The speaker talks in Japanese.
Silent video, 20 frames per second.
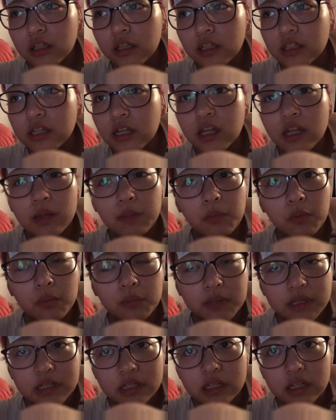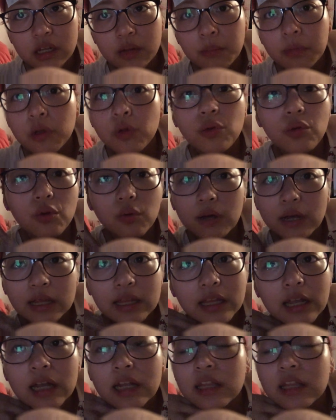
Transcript: で咳も別に、まあ、喉は痛